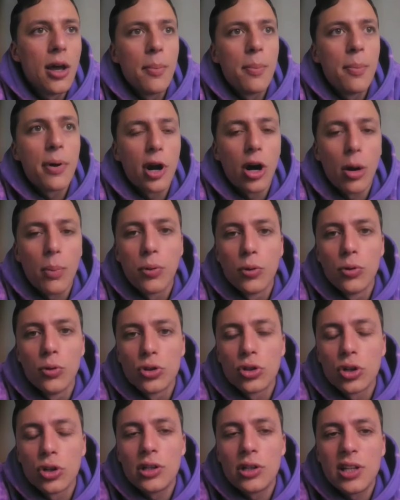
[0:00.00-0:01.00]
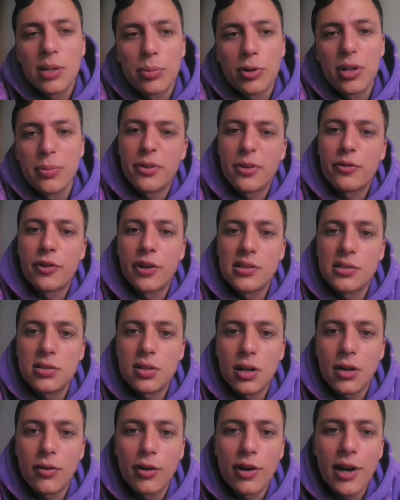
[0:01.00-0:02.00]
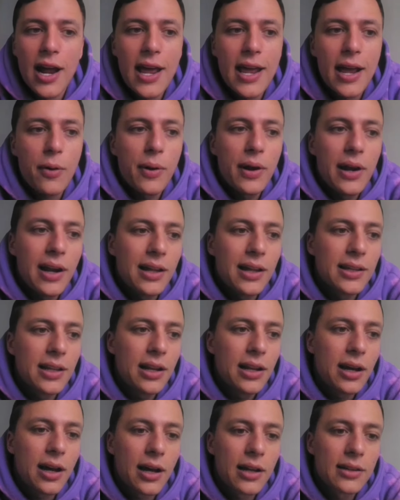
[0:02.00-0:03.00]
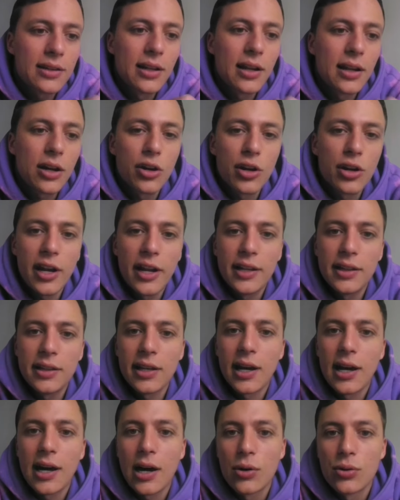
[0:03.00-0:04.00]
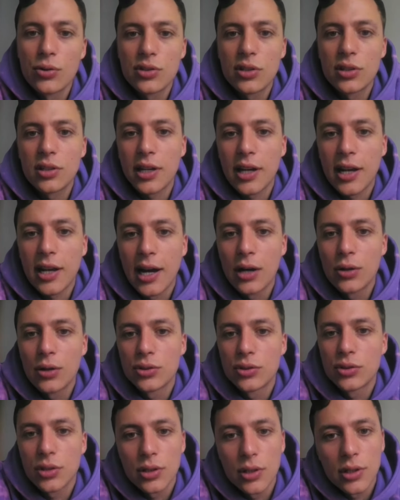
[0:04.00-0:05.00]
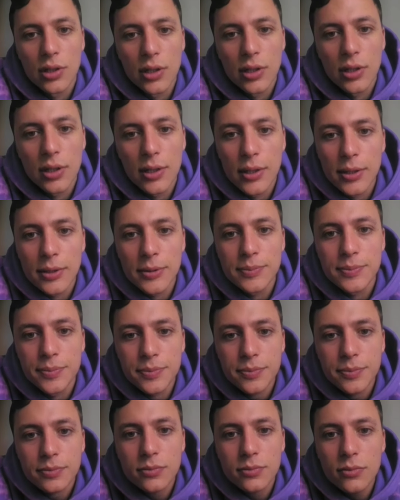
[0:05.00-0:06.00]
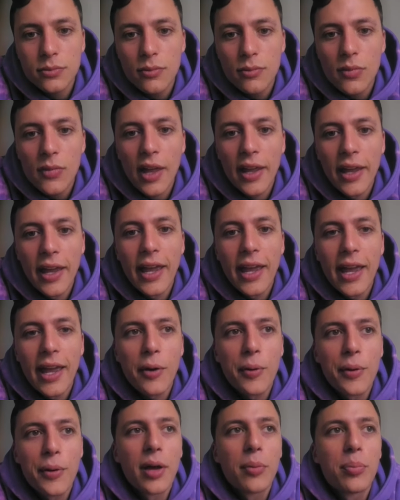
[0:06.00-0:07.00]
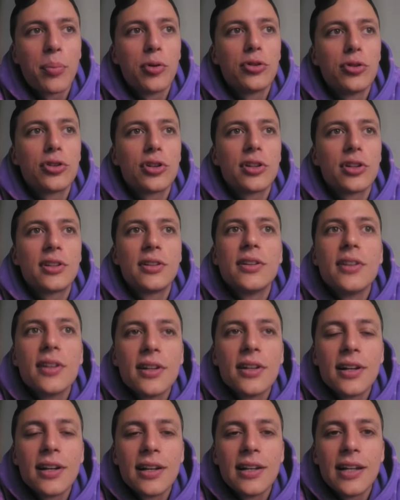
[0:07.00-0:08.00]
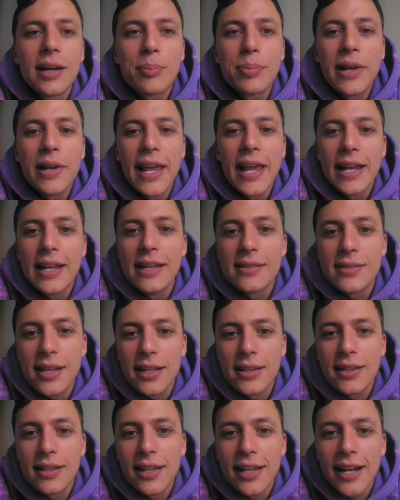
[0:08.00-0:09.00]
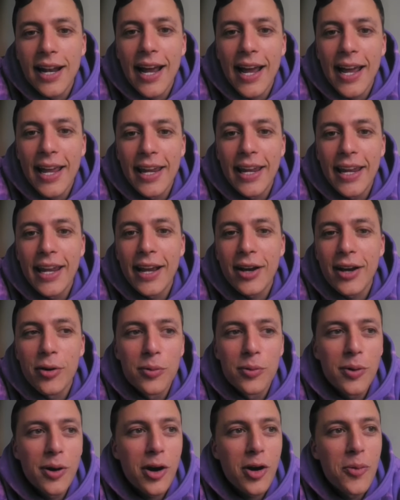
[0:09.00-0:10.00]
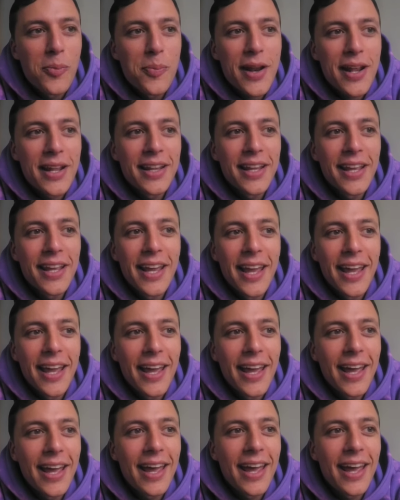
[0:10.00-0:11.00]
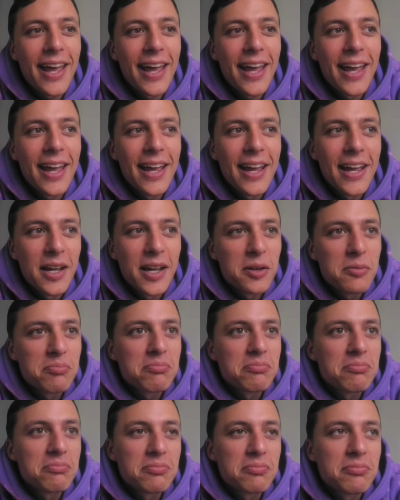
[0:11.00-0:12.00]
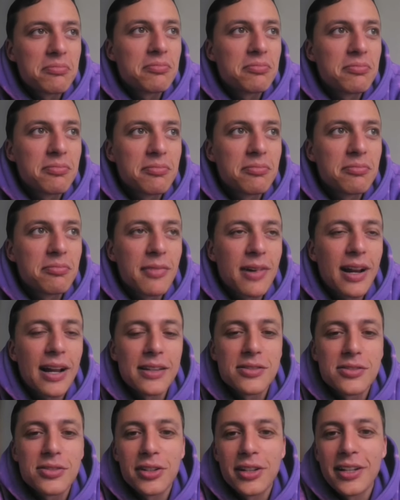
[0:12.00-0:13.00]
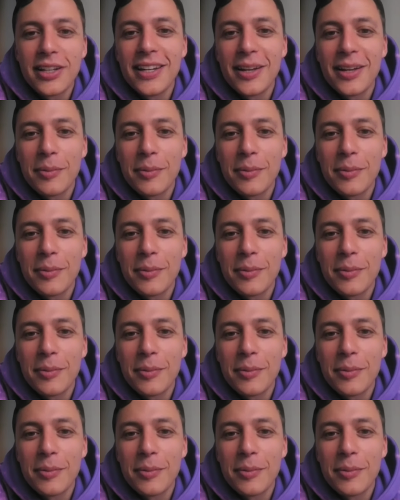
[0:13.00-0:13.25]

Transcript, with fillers: però appunto il tipo di perforazione che vorrei è quella della, della corrente house e tech house. Okay. E quindi appunto la playlist che ti direi comunque comprende canzoni